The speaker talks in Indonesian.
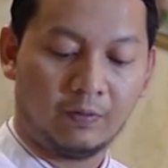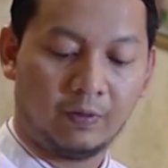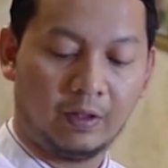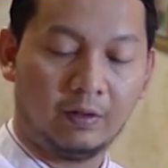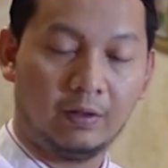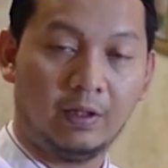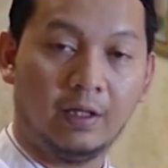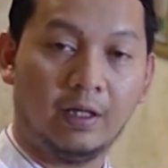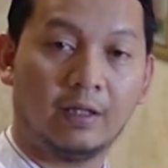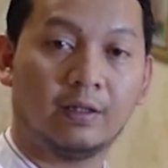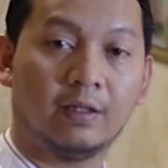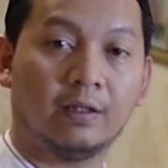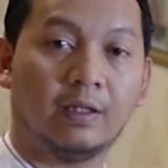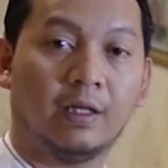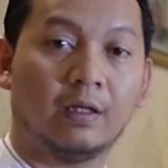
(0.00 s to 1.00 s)
fadilah
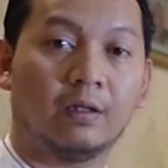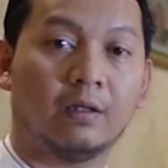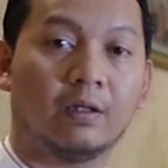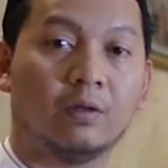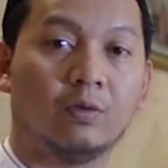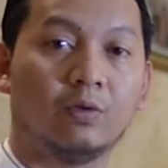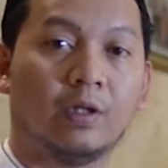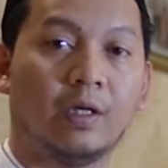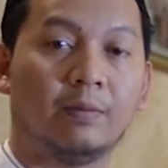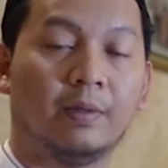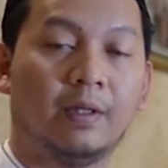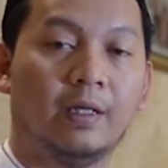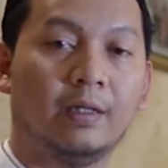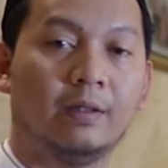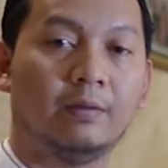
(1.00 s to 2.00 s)
tentang
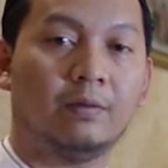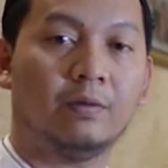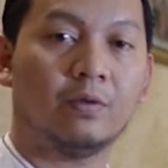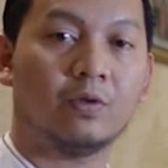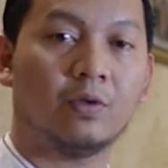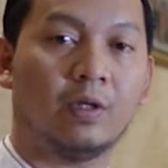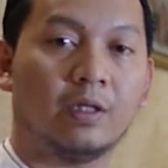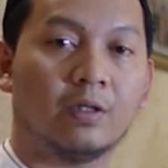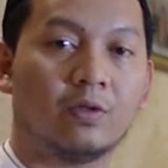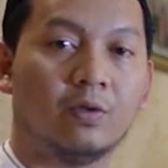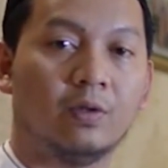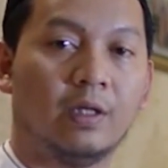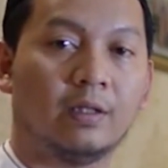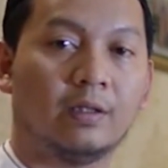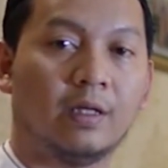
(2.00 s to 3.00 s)
keutamaan sholat
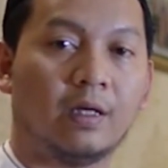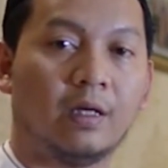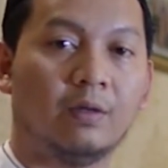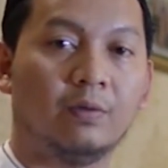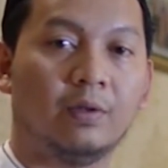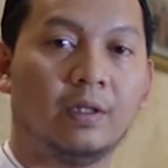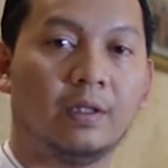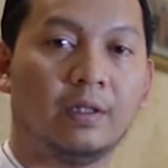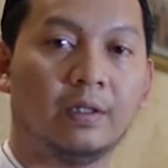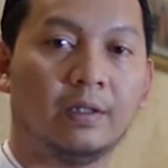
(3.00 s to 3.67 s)
sunnah tarawih